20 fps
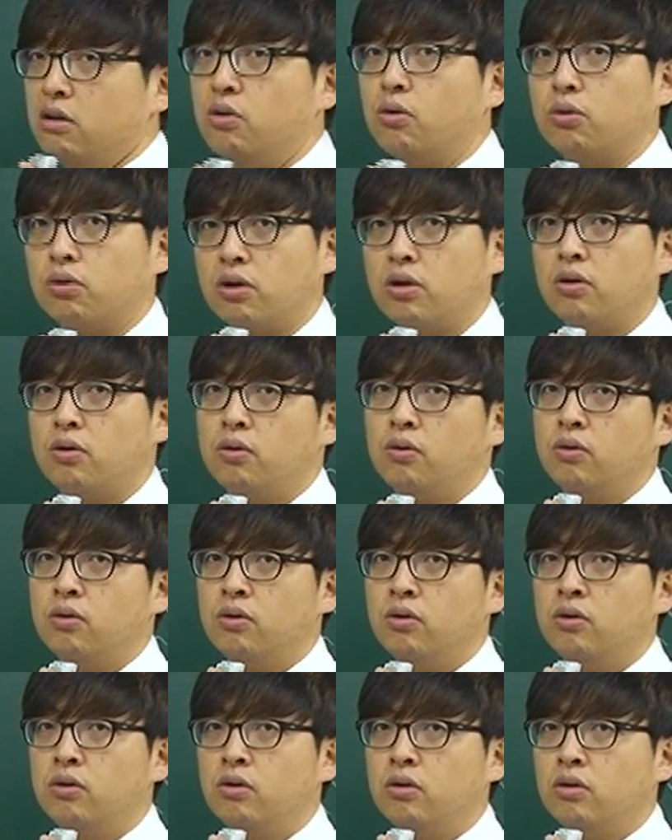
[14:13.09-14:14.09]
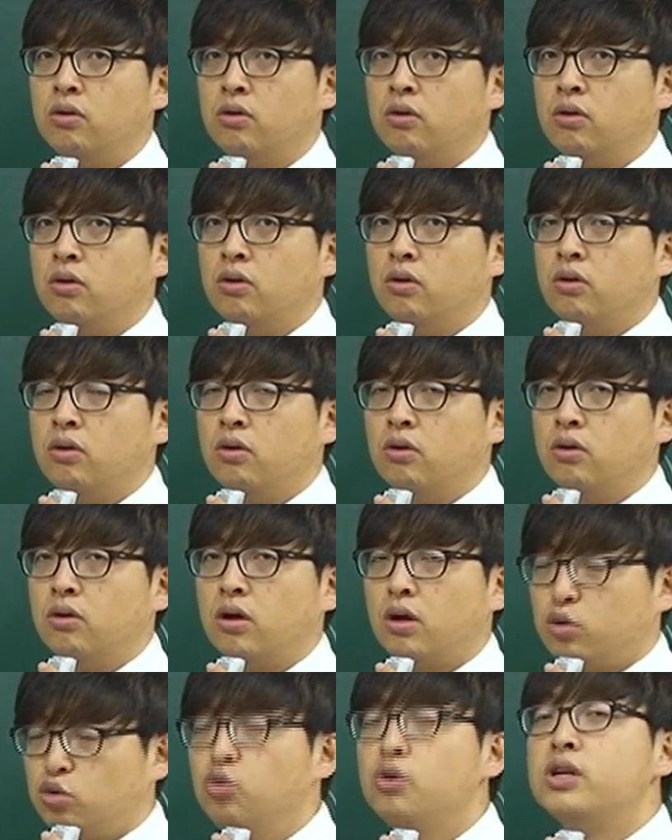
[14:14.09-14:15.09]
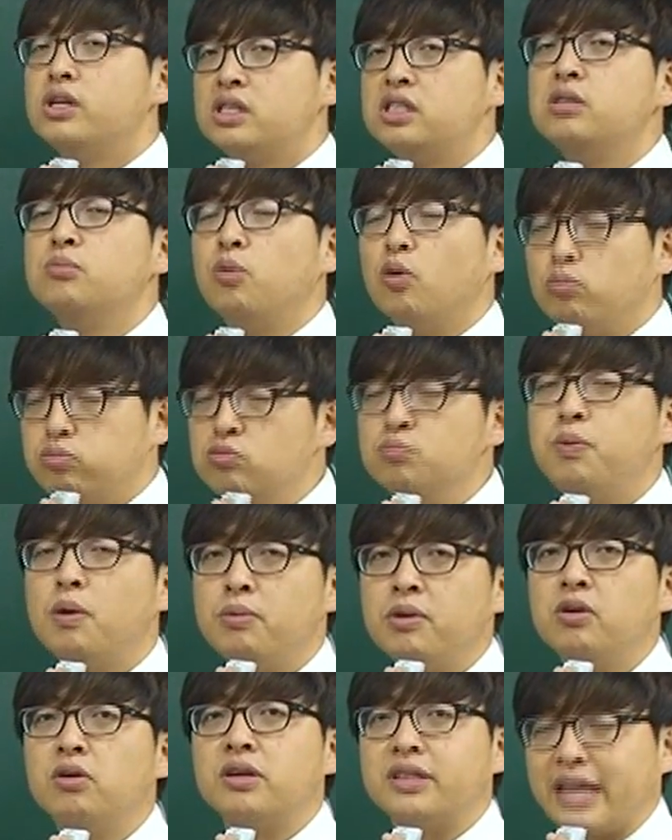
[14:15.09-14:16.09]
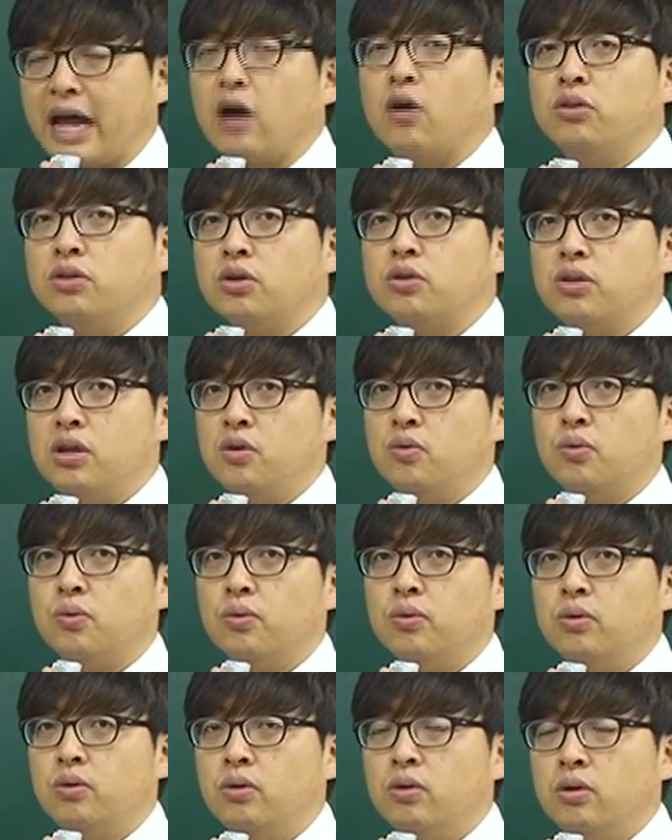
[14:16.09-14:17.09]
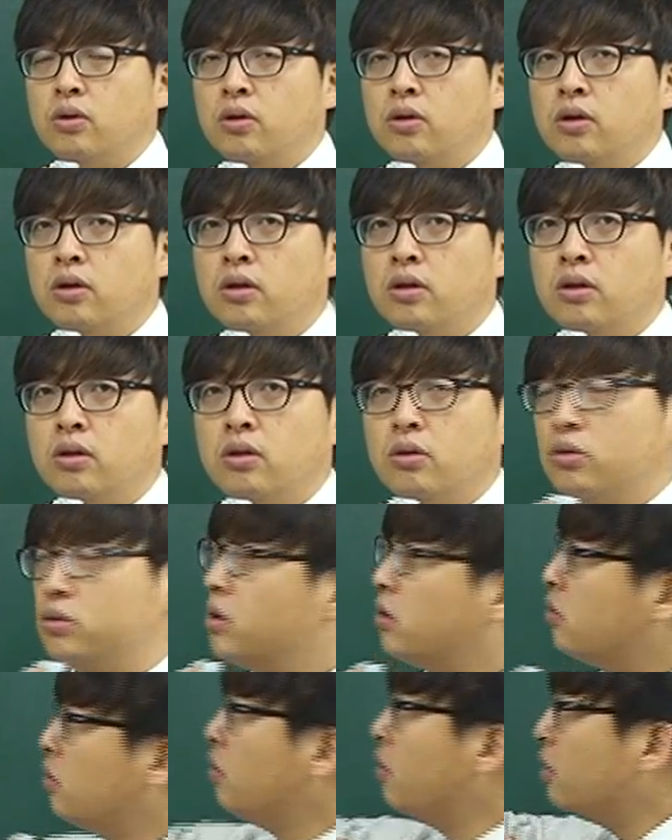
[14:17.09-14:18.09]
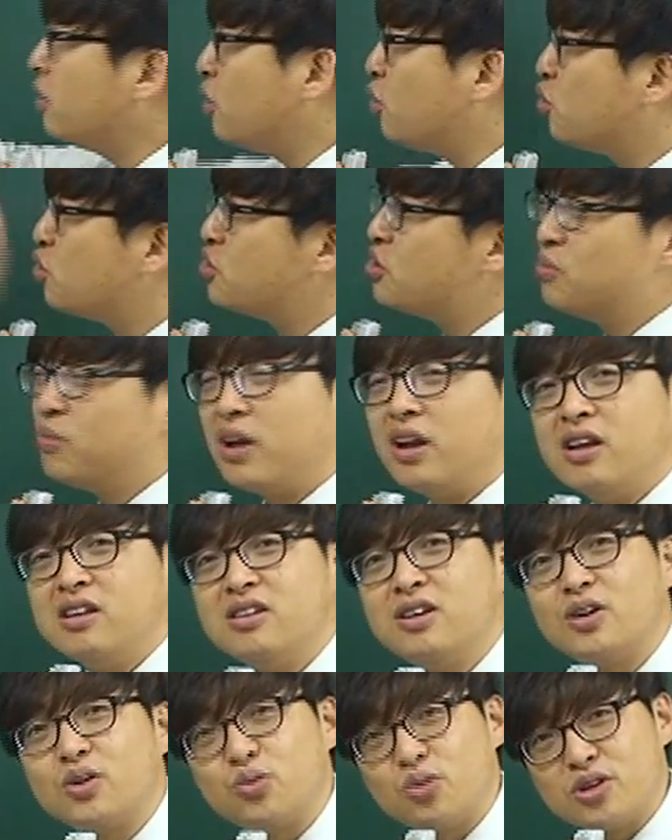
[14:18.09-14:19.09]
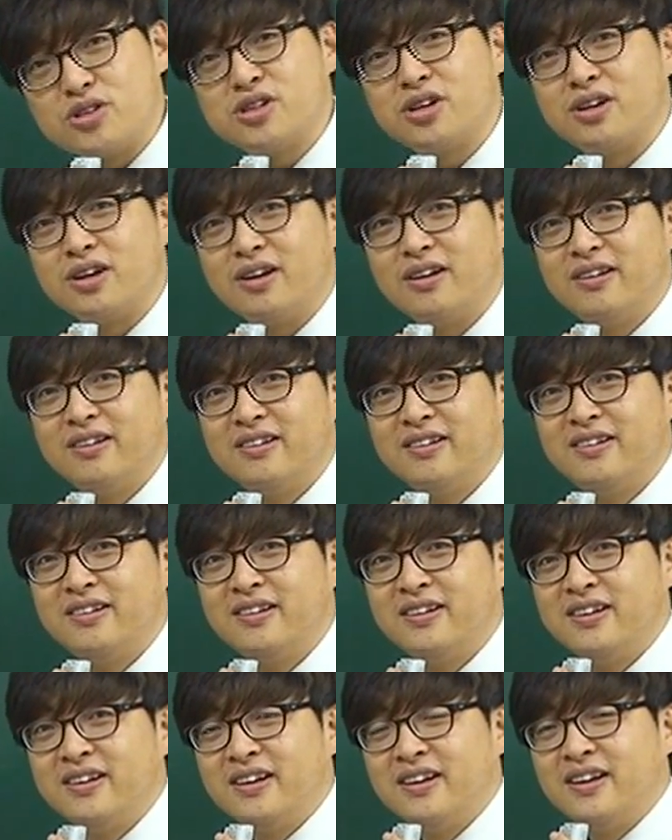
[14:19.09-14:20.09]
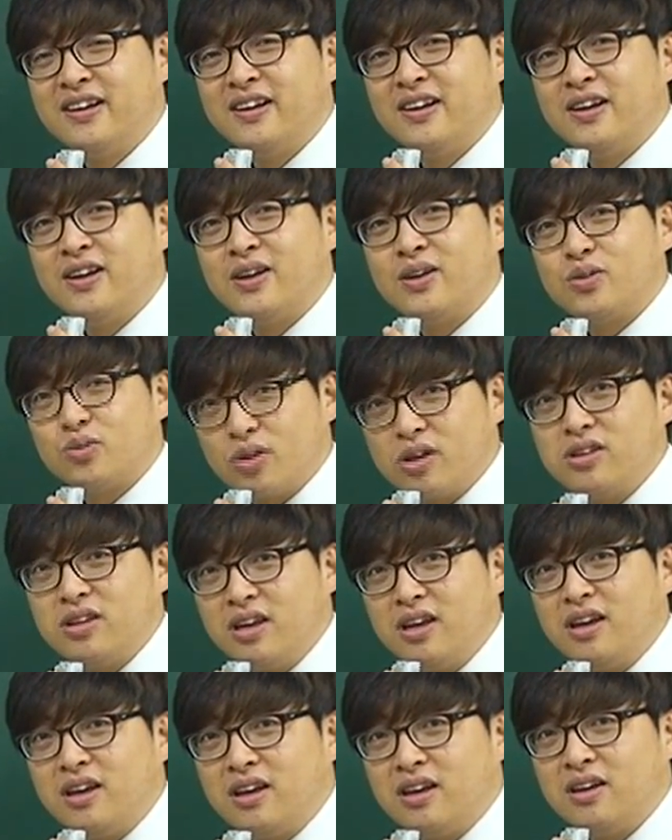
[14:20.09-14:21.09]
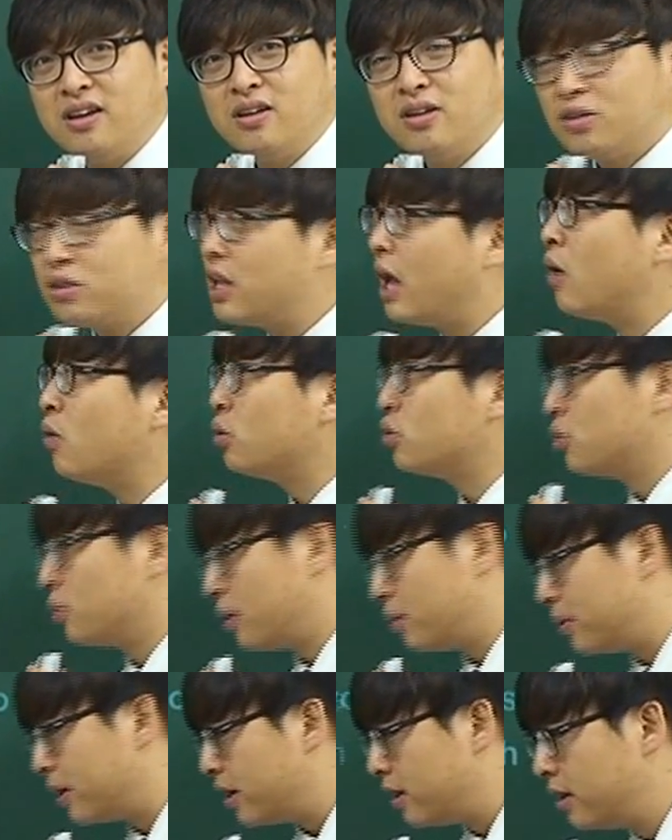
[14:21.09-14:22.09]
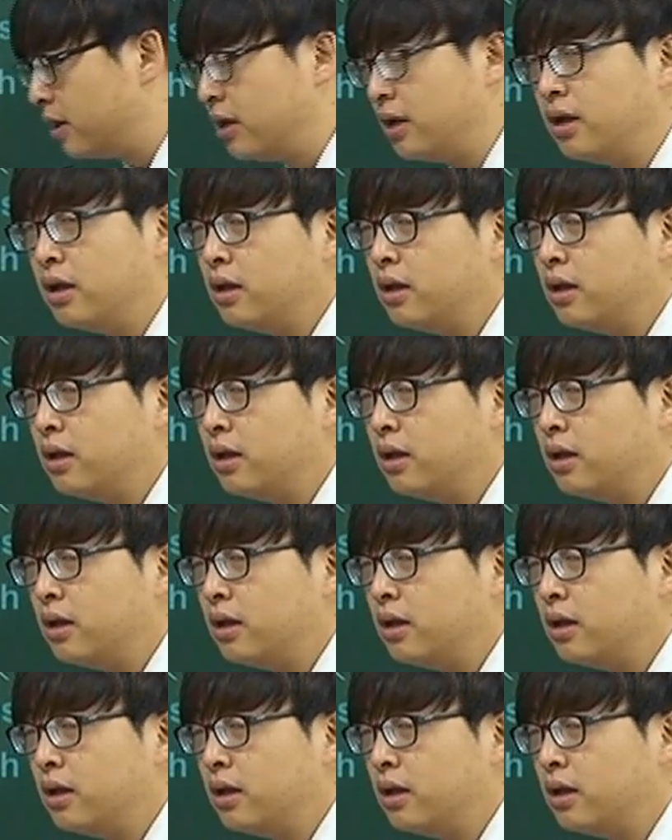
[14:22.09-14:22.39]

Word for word: 이렇게요. 아, 수일치 뭐 문법 이런 건 다 건너뛰고 그냥 끊어읽 규칙만 하니까 되잖아. 됐니? 그 다음 것도 봐봐.